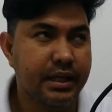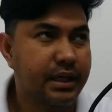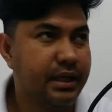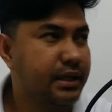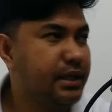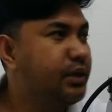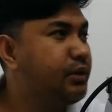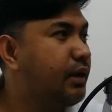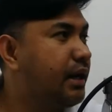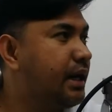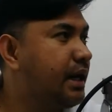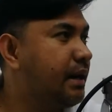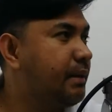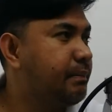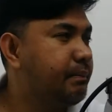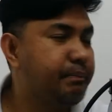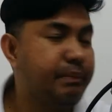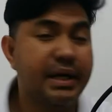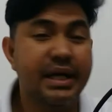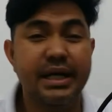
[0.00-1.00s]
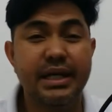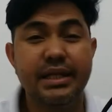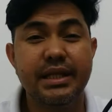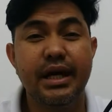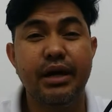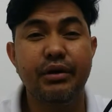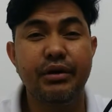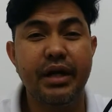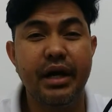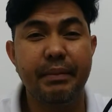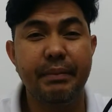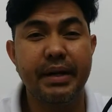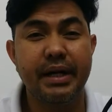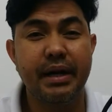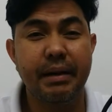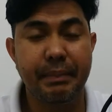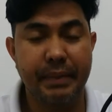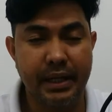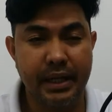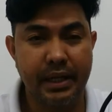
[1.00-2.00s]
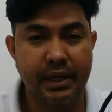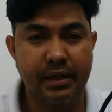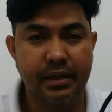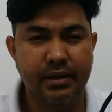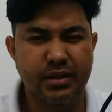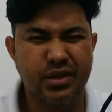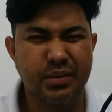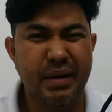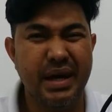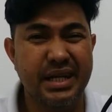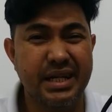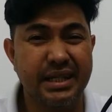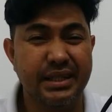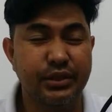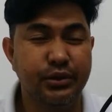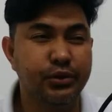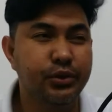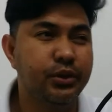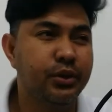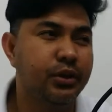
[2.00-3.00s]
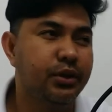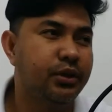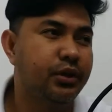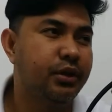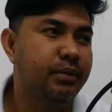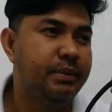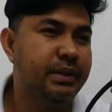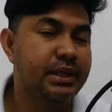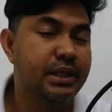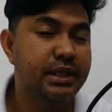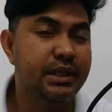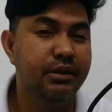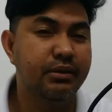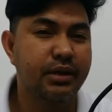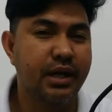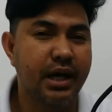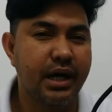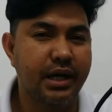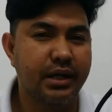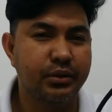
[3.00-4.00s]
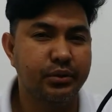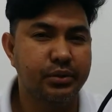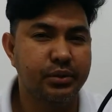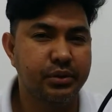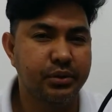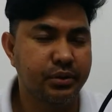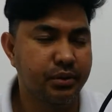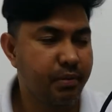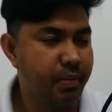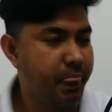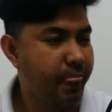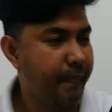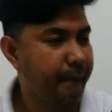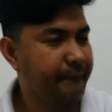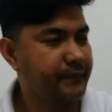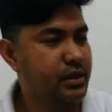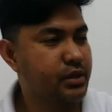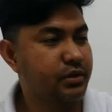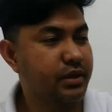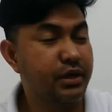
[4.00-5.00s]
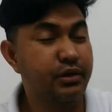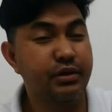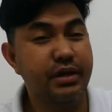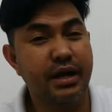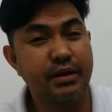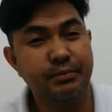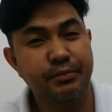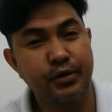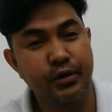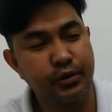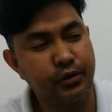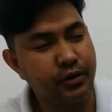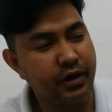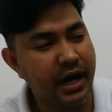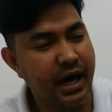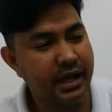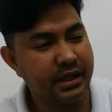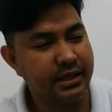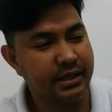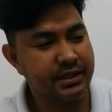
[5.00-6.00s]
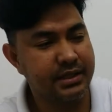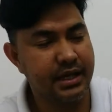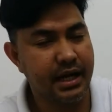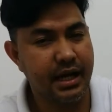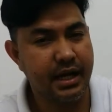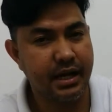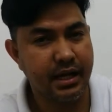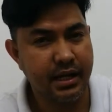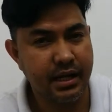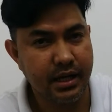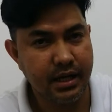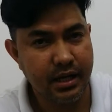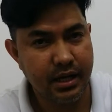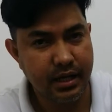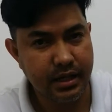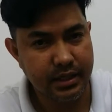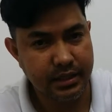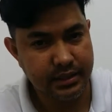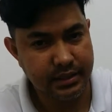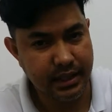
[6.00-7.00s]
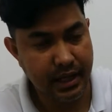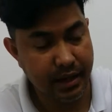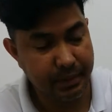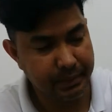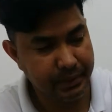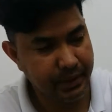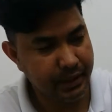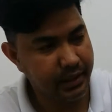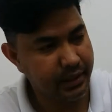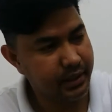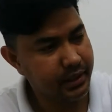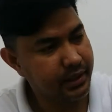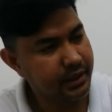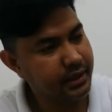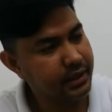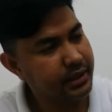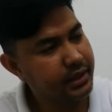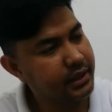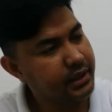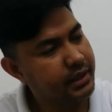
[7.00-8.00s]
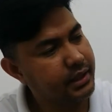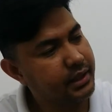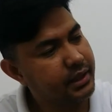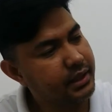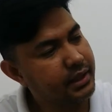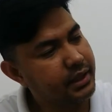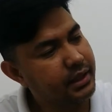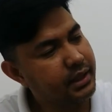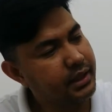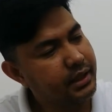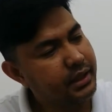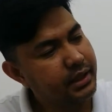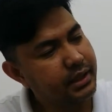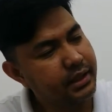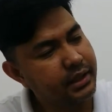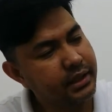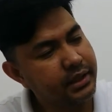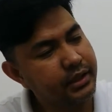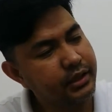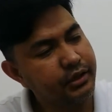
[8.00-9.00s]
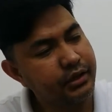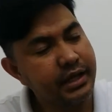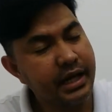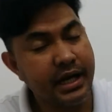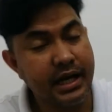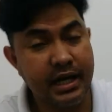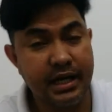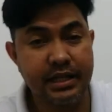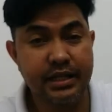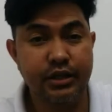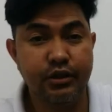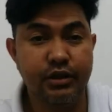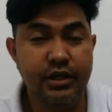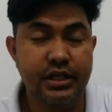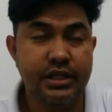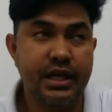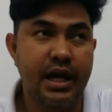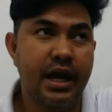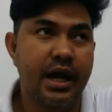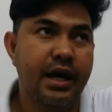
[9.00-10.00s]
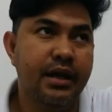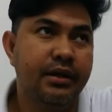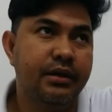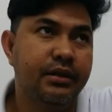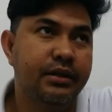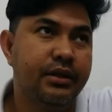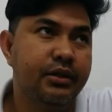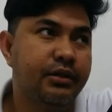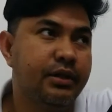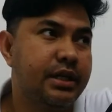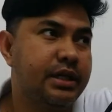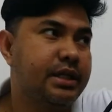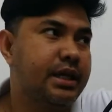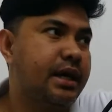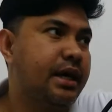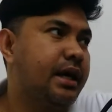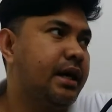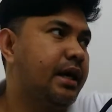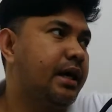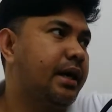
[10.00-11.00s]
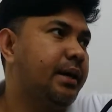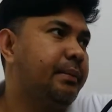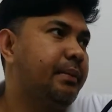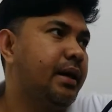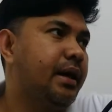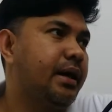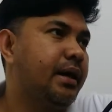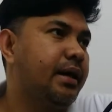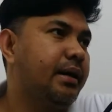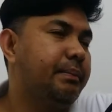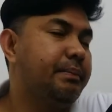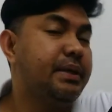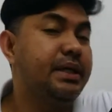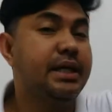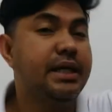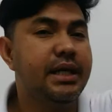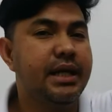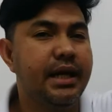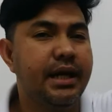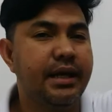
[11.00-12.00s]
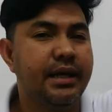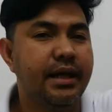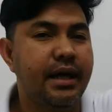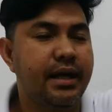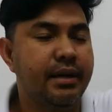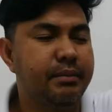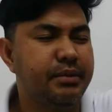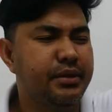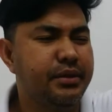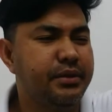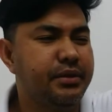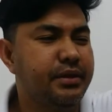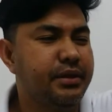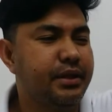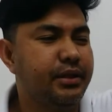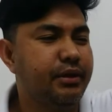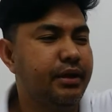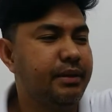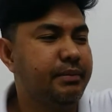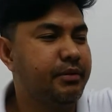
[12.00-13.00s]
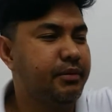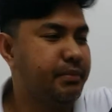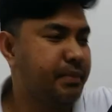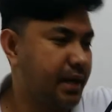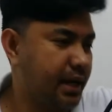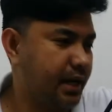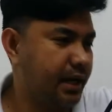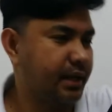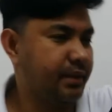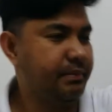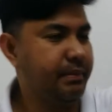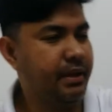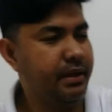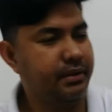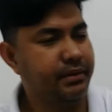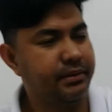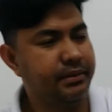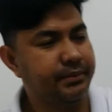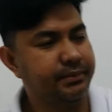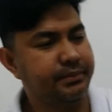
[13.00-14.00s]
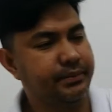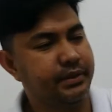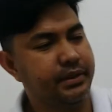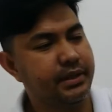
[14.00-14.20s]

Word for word: hindi ko alam, pag hindi ako nakapagkape, sumasakit yung ulo ko or minsan hindi ako nakakatulog. So ganoon na po ako ka-addict sa sa kape. Hindi ko na hindi ko na siya ano, hindi ko na siya mapigilan. Alam mo 'yun, hindi ko alam kung bakit, pero